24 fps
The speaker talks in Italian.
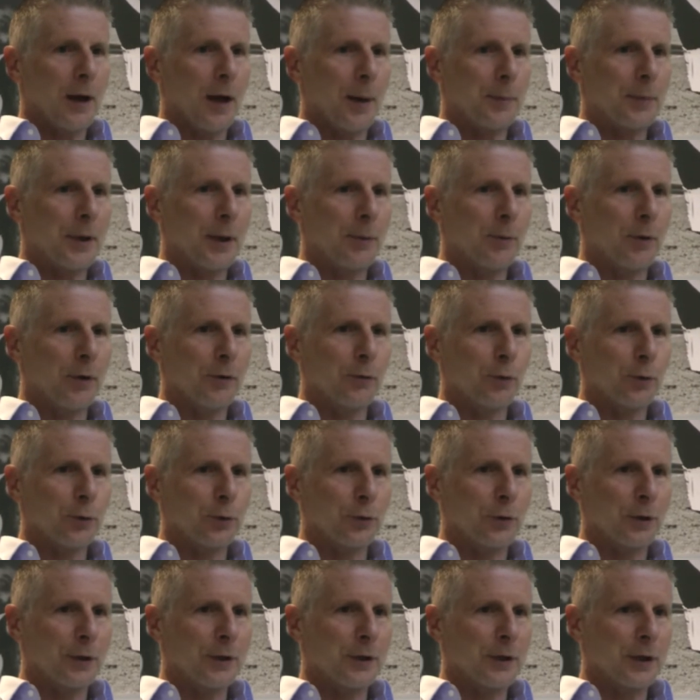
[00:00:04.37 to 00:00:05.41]
abbiamo
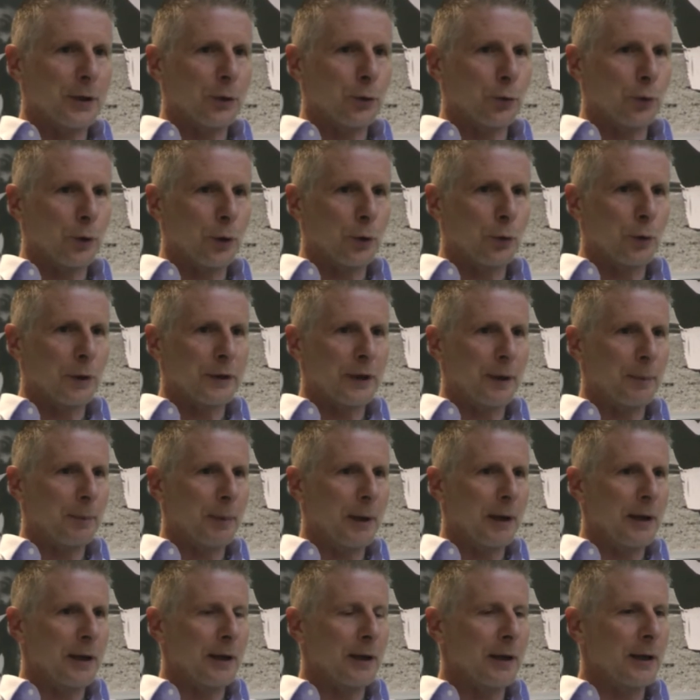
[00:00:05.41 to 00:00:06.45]
avuto addirittura due o tre
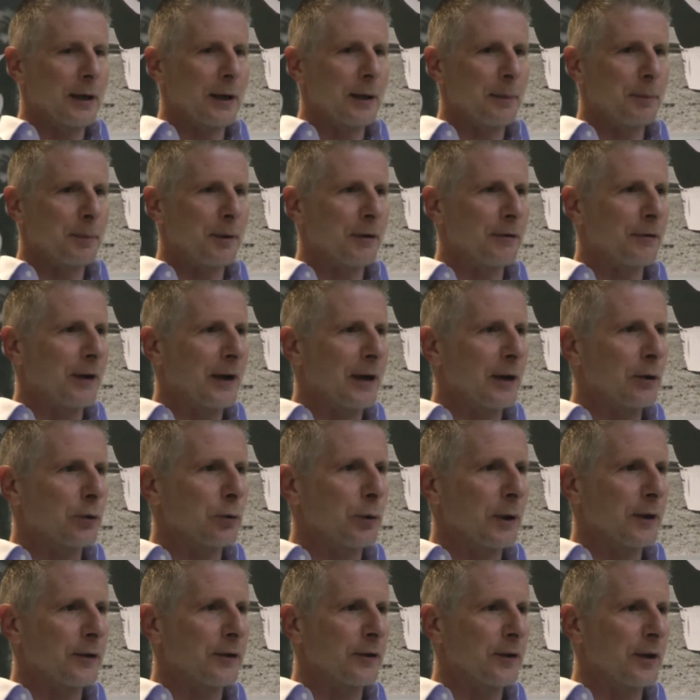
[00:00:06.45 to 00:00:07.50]
palle per fare il
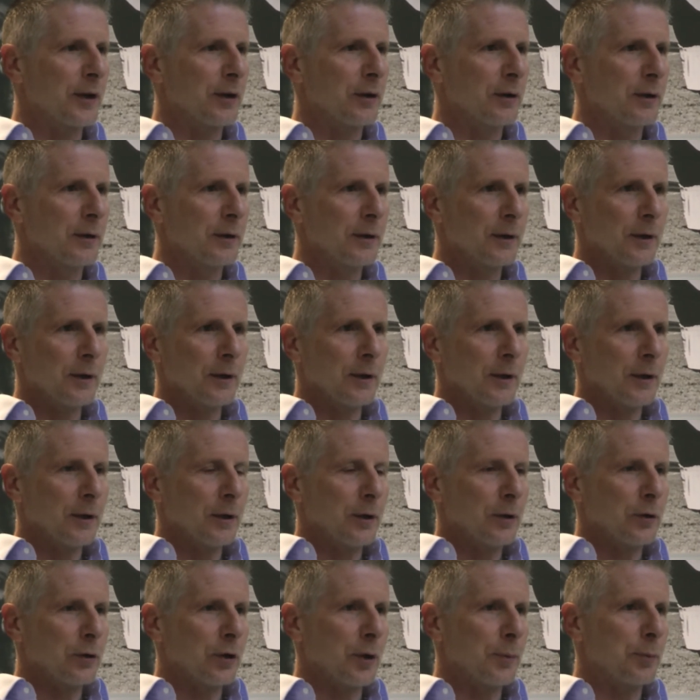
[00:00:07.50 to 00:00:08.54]
2-0,
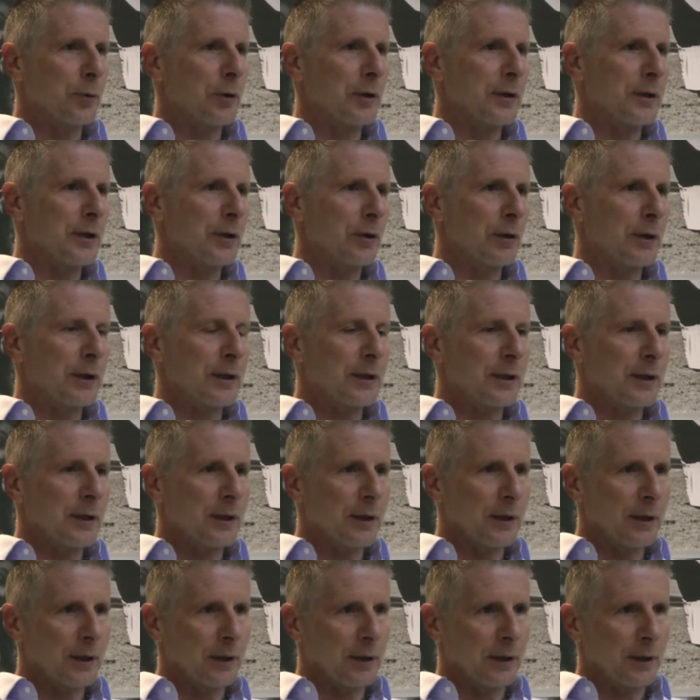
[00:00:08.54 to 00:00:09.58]
dopo il tiro lì
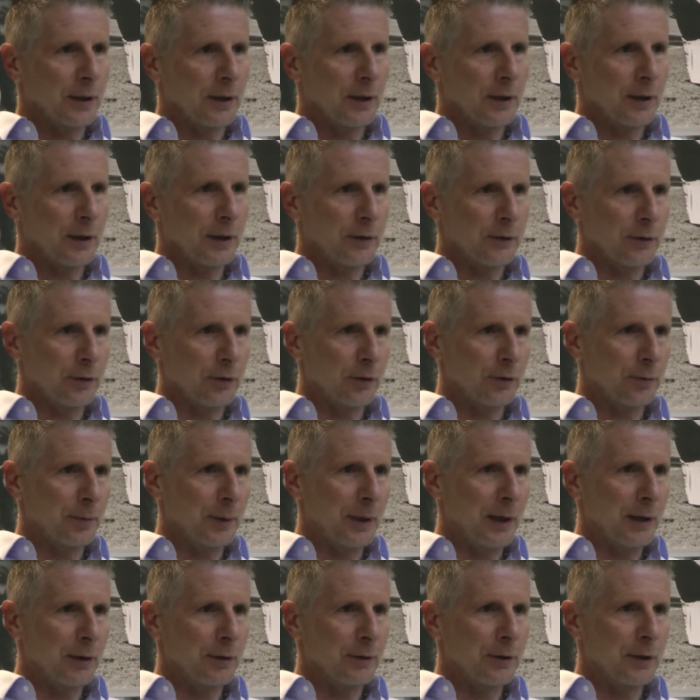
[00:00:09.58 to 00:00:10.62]
di, eh, se non
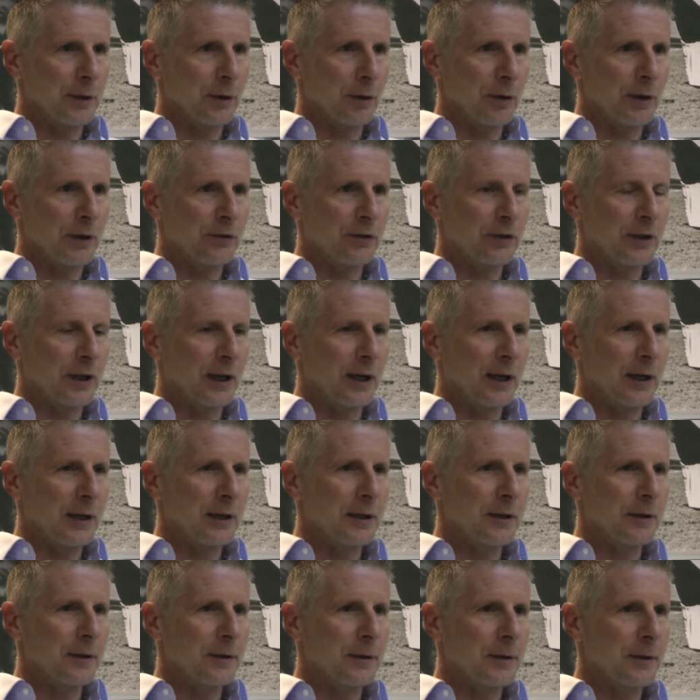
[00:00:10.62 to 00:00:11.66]
sbaglio, di
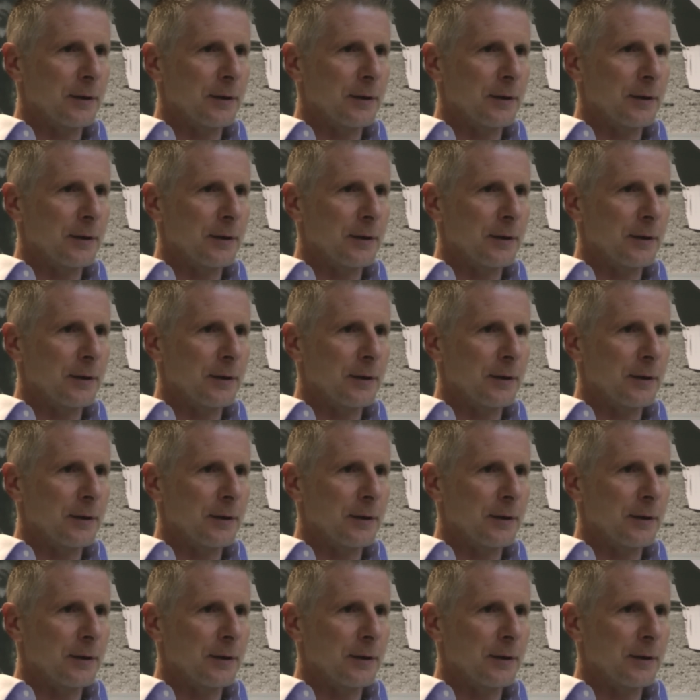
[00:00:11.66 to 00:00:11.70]
Holstein,